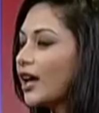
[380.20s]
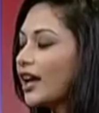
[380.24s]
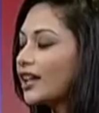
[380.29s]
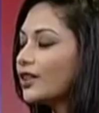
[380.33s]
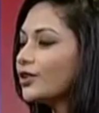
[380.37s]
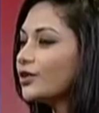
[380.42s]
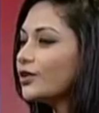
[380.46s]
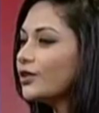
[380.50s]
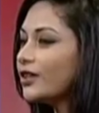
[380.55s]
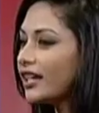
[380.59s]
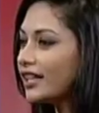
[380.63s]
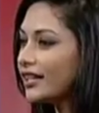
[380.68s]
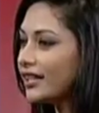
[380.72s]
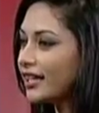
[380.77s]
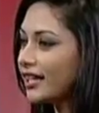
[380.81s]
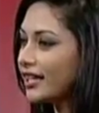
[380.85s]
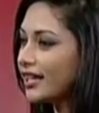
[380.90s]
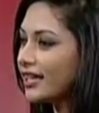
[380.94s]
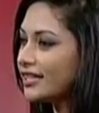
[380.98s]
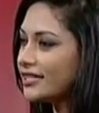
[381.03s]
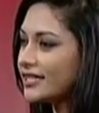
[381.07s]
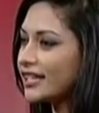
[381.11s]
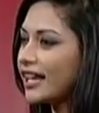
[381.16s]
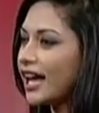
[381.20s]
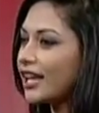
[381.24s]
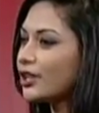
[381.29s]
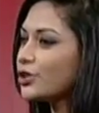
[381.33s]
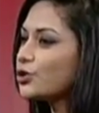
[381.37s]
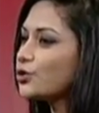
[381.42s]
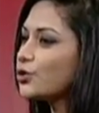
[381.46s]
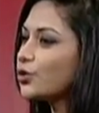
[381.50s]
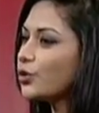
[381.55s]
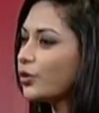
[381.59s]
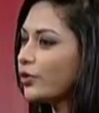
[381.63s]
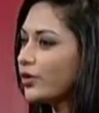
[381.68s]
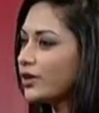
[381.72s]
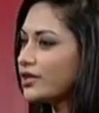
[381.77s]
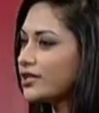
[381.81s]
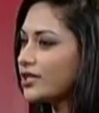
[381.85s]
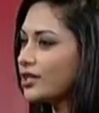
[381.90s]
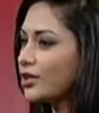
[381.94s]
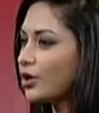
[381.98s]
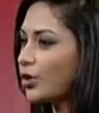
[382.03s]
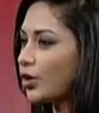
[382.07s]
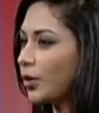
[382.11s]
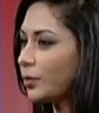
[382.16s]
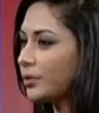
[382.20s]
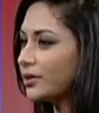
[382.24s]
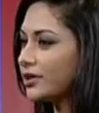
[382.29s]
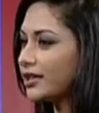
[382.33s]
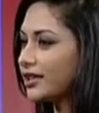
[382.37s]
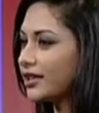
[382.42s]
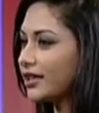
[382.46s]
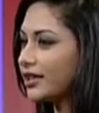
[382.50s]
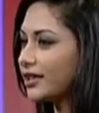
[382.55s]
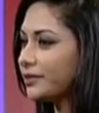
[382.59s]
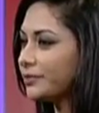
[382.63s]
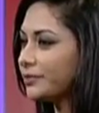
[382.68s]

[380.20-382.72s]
গানগুলির এই যে কাজ শুরু হয়েছিল কবে থেকে